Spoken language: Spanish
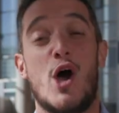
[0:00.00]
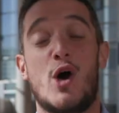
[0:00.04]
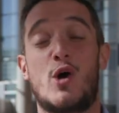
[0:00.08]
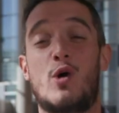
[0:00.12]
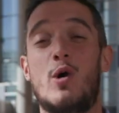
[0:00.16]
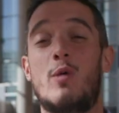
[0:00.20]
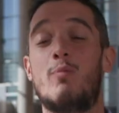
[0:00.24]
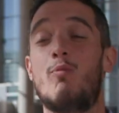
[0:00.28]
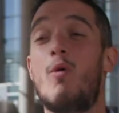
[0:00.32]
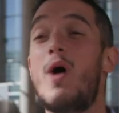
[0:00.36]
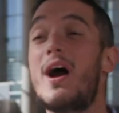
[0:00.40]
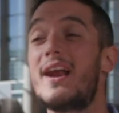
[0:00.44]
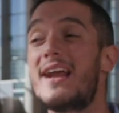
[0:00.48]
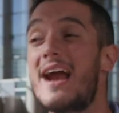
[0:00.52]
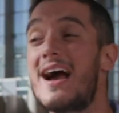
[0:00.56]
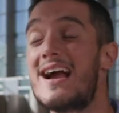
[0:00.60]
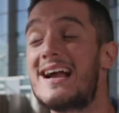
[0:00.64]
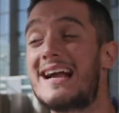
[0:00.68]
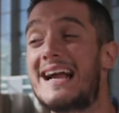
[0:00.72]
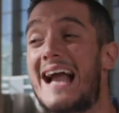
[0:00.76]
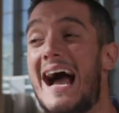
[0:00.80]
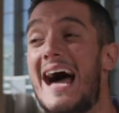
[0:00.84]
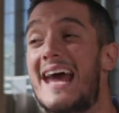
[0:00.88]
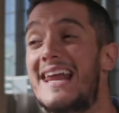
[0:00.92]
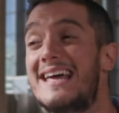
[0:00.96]
cómo
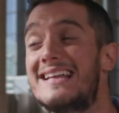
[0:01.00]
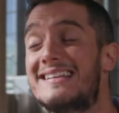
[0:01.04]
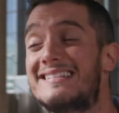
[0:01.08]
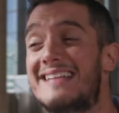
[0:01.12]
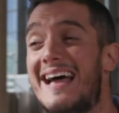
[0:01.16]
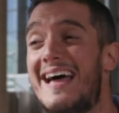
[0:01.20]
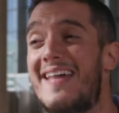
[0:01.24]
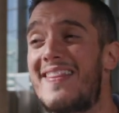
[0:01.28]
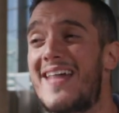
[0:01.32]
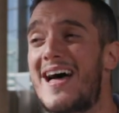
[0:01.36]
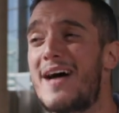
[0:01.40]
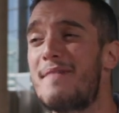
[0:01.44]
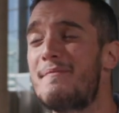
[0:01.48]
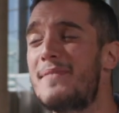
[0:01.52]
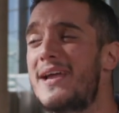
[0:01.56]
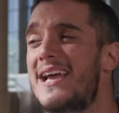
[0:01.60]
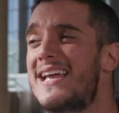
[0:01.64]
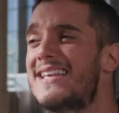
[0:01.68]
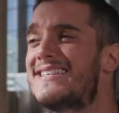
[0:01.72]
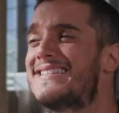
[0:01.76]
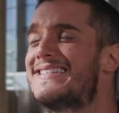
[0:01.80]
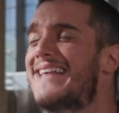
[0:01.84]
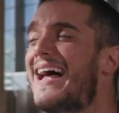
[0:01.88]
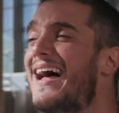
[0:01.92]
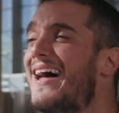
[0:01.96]
arrancarte de
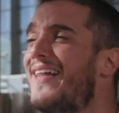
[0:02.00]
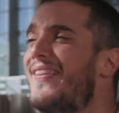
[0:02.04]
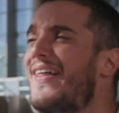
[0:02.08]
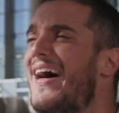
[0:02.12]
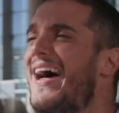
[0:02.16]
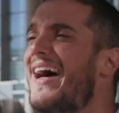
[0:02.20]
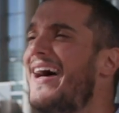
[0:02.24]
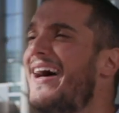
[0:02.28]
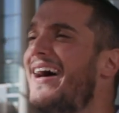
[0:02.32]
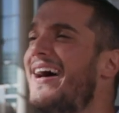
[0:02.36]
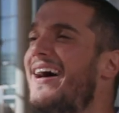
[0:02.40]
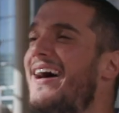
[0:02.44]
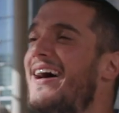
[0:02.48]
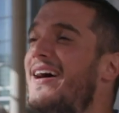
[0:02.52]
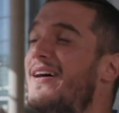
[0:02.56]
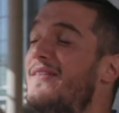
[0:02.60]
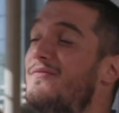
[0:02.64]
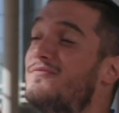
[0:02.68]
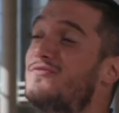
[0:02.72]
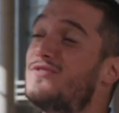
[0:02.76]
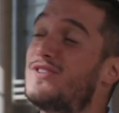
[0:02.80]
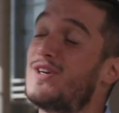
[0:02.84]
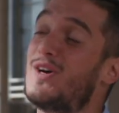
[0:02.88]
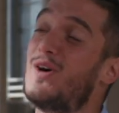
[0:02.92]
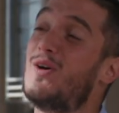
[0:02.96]
mis
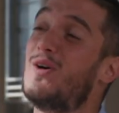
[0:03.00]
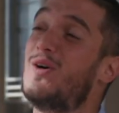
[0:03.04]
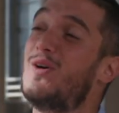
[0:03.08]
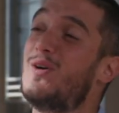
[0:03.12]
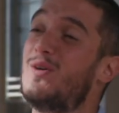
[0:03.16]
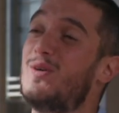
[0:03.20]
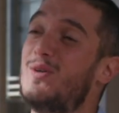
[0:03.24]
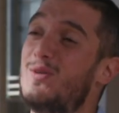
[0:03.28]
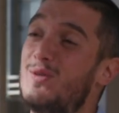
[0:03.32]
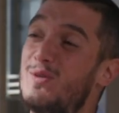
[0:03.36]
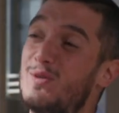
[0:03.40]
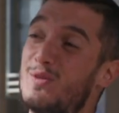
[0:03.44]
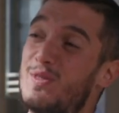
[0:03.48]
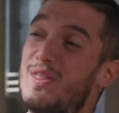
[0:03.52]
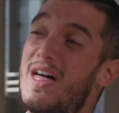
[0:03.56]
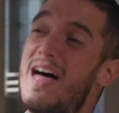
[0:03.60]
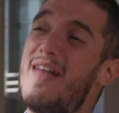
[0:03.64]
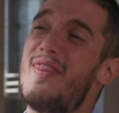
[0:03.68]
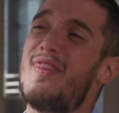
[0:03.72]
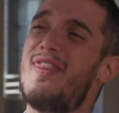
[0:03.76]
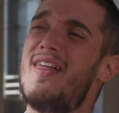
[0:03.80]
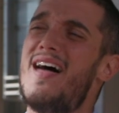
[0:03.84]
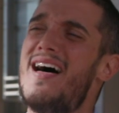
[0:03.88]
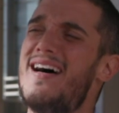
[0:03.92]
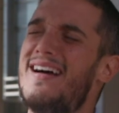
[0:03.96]
adentro
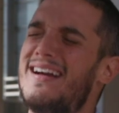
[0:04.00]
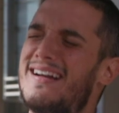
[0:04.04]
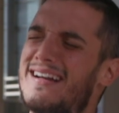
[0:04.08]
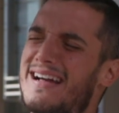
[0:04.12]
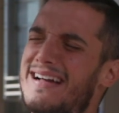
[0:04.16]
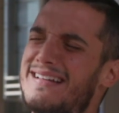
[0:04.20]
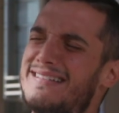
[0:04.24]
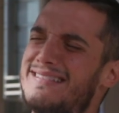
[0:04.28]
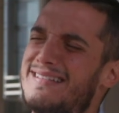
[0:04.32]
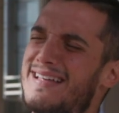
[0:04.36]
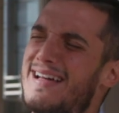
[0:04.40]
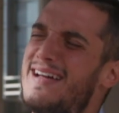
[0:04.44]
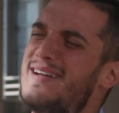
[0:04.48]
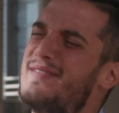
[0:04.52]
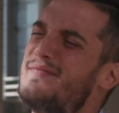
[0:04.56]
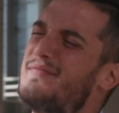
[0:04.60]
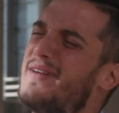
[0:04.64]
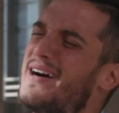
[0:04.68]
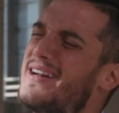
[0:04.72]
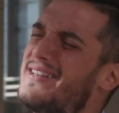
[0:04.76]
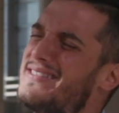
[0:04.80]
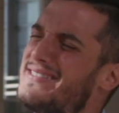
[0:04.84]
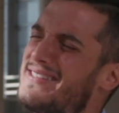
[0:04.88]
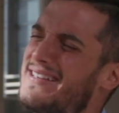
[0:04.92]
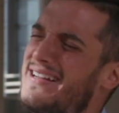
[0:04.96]
desde que te
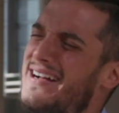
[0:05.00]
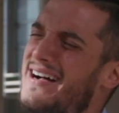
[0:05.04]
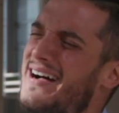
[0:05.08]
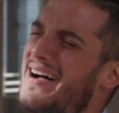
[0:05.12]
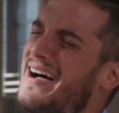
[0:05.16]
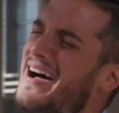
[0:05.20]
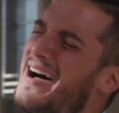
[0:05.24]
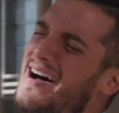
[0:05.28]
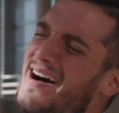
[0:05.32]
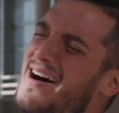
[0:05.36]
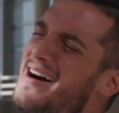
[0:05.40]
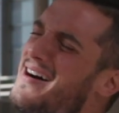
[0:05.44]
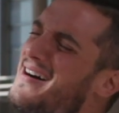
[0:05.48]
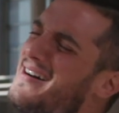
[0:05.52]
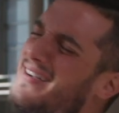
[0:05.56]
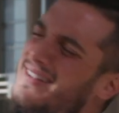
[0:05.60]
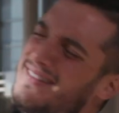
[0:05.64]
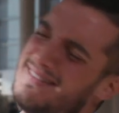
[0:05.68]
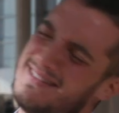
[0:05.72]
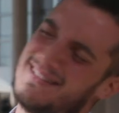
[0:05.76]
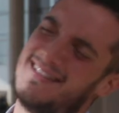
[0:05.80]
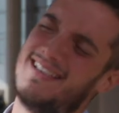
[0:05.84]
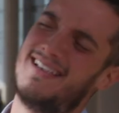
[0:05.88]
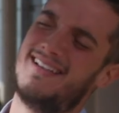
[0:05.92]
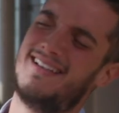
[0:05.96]

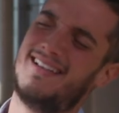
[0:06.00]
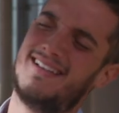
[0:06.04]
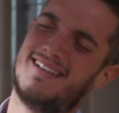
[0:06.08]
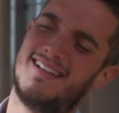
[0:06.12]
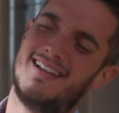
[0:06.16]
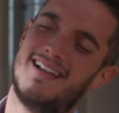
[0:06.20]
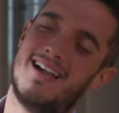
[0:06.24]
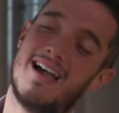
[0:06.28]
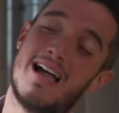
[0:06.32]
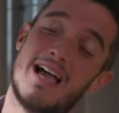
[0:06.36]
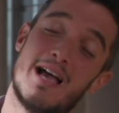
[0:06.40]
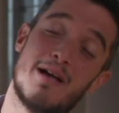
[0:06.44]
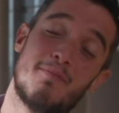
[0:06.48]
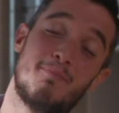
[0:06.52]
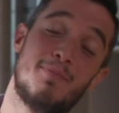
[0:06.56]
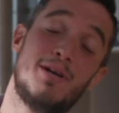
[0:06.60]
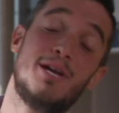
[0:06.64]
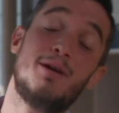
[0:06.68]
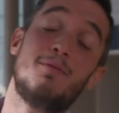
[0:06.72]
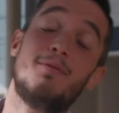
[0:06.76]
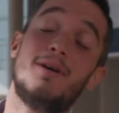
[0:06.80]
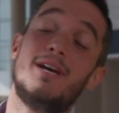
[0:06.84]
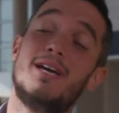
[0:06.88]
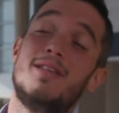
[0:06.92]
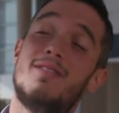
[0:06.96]
marchaste.
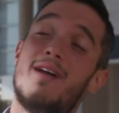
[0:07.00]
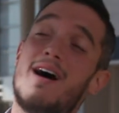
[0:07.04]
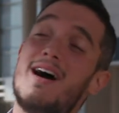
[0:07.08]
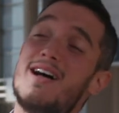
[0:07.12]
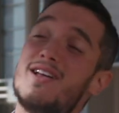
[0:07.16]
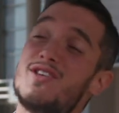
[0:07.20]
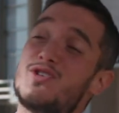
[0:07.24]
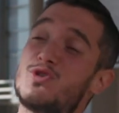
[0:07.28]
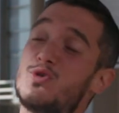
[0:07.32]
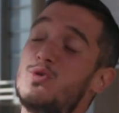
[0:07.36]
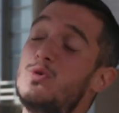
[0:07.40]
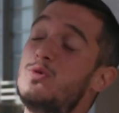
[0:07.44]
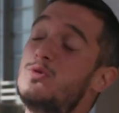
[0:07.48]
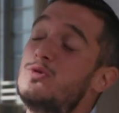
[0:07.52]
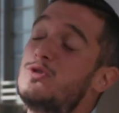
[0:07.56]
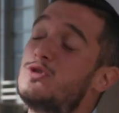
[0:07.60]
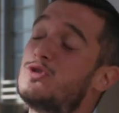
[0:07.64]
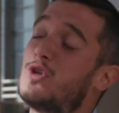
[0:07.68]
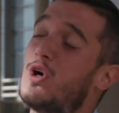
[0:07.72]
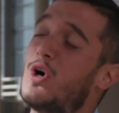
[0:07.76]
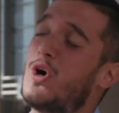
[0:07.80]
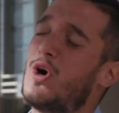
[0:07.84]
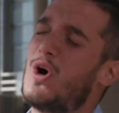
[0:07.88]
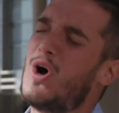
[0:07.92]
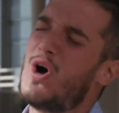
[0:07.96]
Mi vida es un
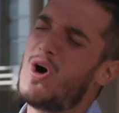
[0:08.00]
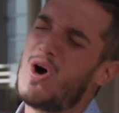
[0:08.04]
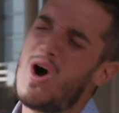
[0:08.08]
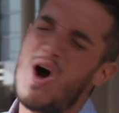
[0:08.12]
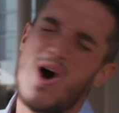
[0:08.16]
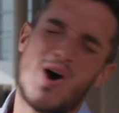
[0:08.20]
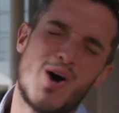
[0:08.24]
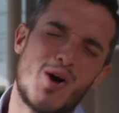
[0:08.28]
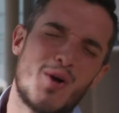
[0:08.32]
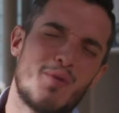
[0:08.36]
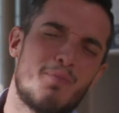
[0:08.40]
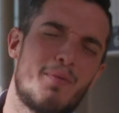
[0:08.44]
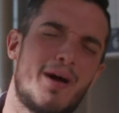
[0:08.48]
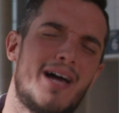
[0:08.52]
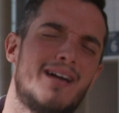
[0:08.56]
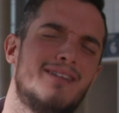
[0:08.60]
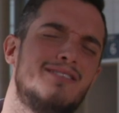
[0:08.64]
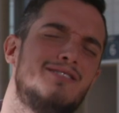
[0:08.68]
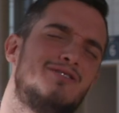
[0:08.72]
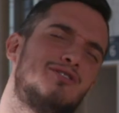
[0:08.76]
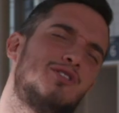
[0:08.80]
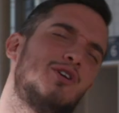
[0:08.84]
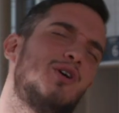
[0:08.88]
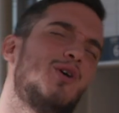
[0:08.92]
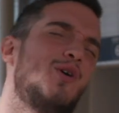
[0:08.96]

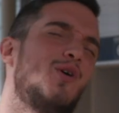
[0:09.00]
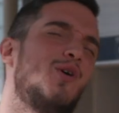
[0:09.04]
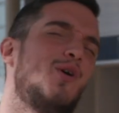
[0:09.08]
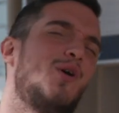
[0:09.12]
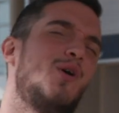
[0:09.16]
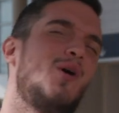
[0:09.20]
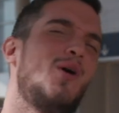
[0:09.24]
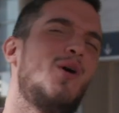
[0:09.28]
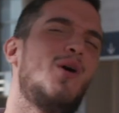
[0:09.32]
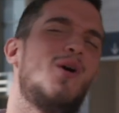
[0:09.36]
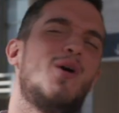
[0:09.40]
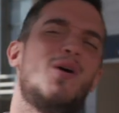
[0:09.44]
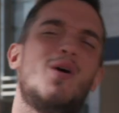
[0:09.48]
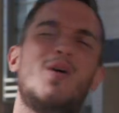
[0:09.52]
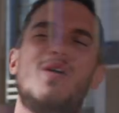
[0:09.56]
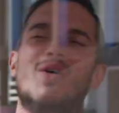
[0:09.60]
tormento.